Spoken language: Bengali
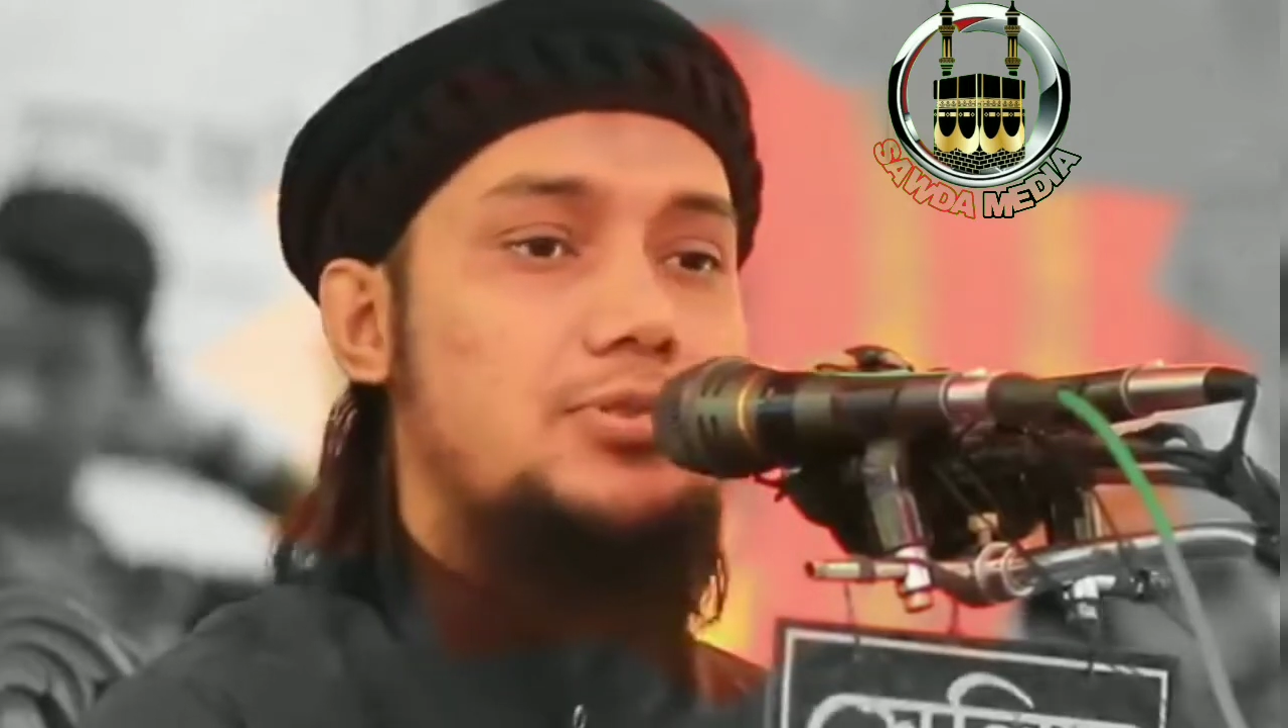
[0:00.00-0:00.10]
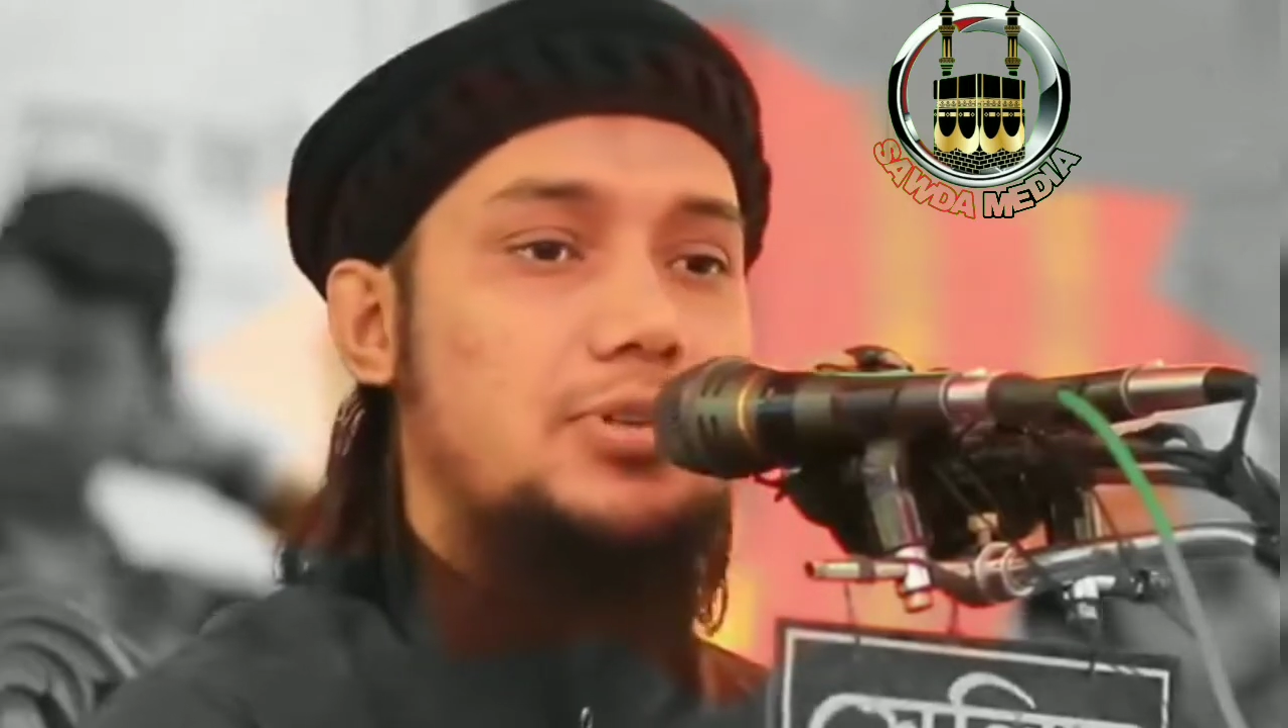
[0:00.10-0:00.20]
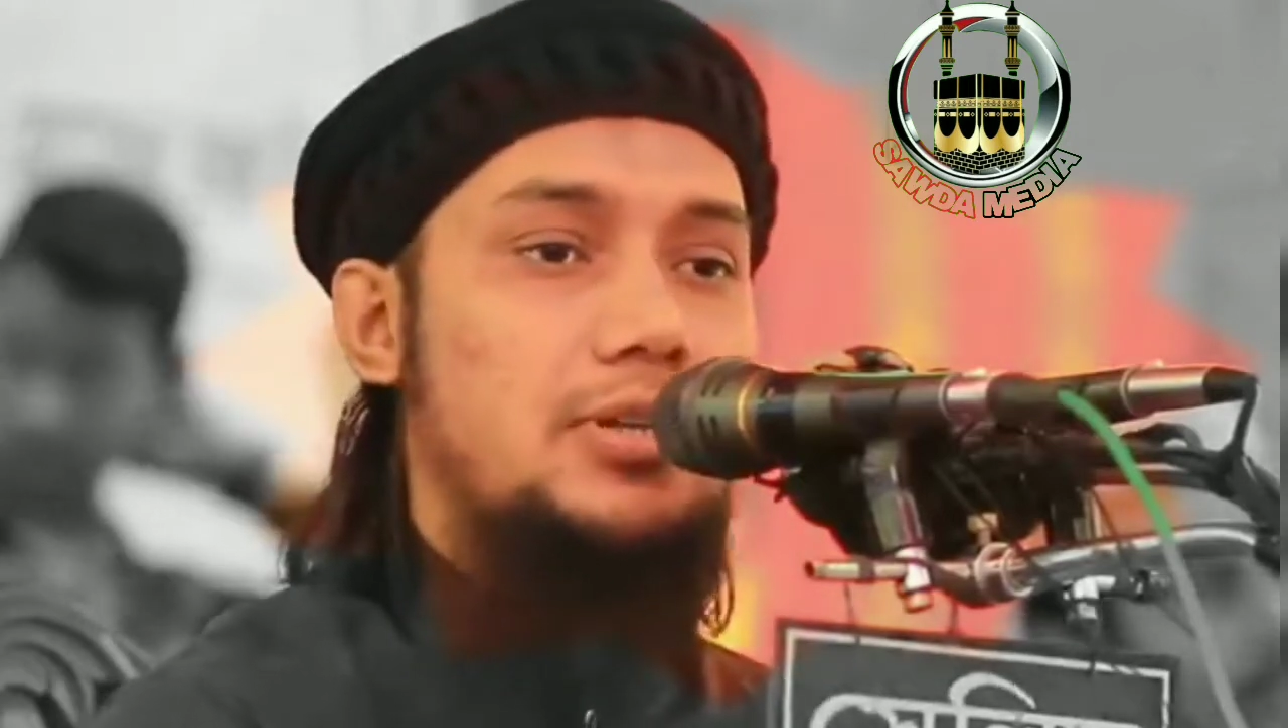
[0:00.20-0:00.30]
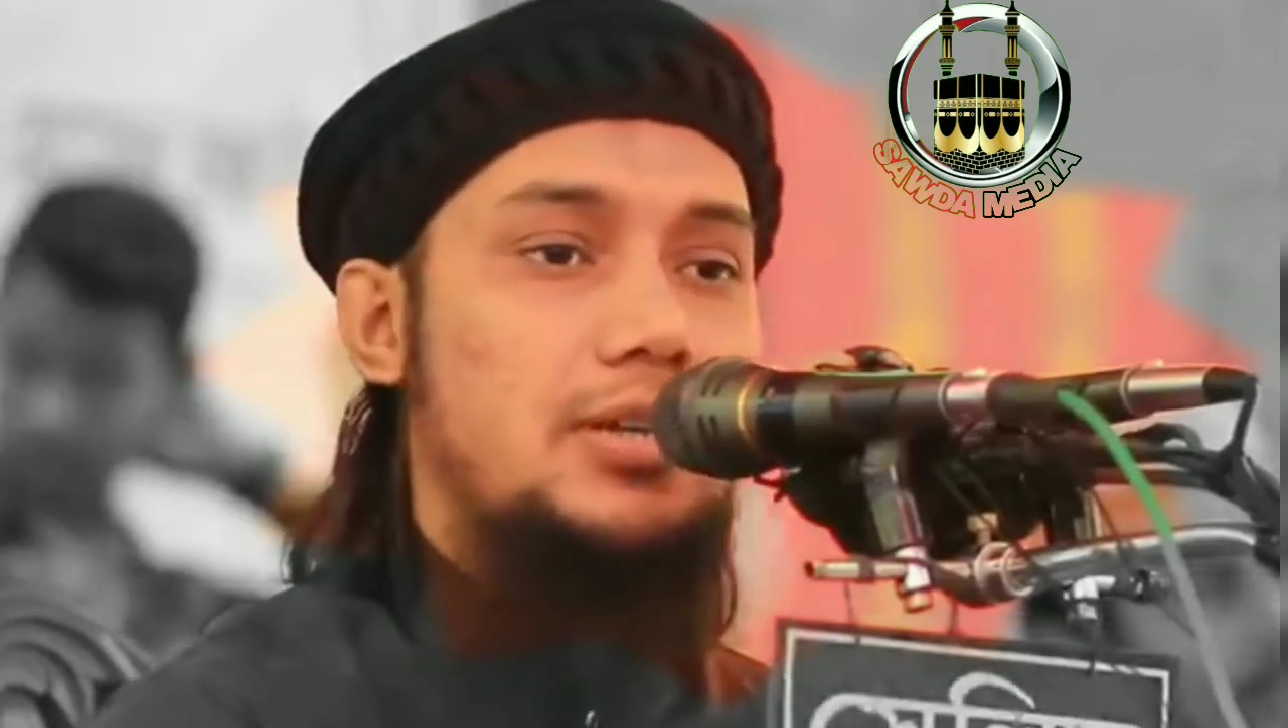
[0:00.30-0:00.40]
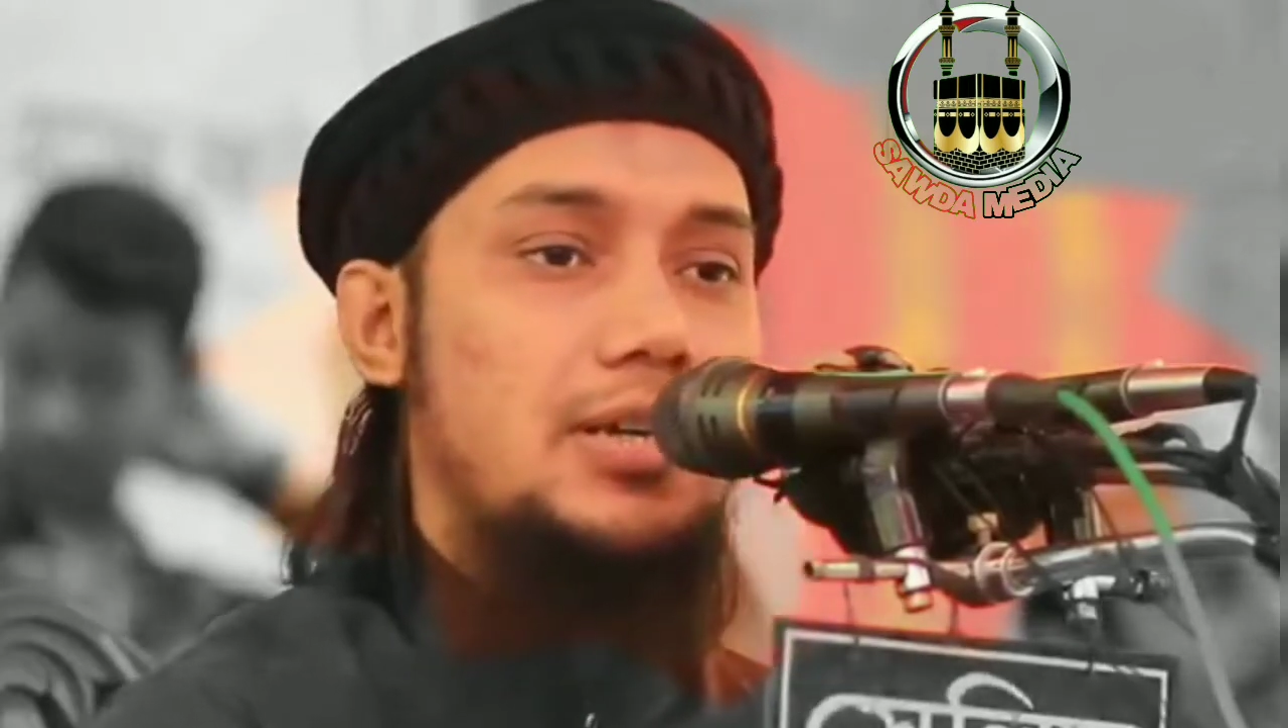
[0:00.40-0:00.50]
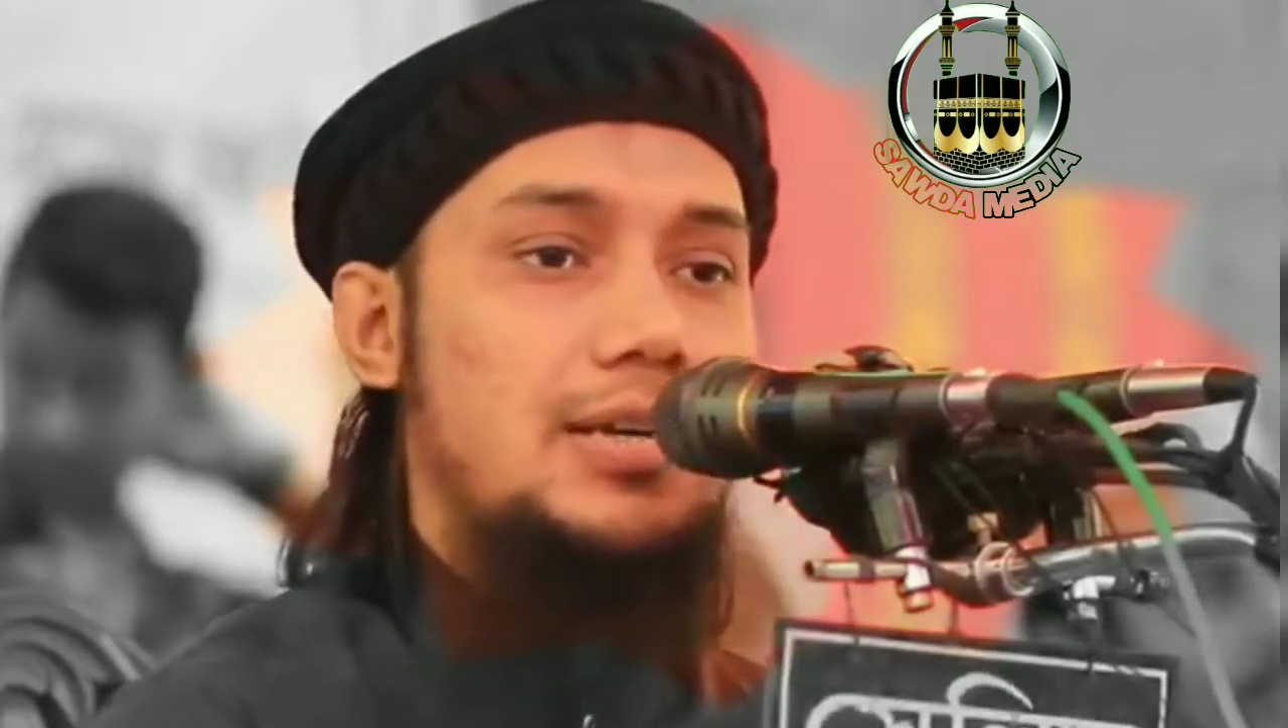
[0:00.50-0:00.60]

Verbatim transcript: অর্থ কি